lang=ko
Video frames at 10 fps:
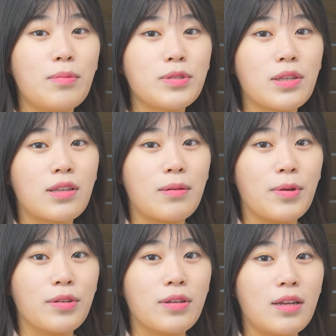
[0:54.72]

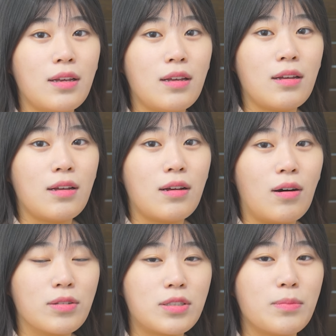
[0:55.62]
보셨다면
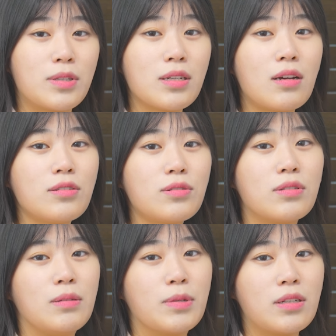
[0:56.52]
어쩌면
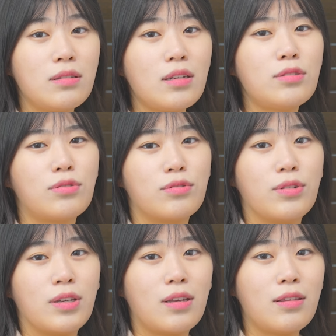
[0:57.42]
특허전은 이미 끝났을
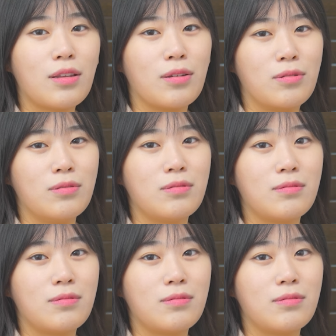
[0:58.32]
수도 있겠네요.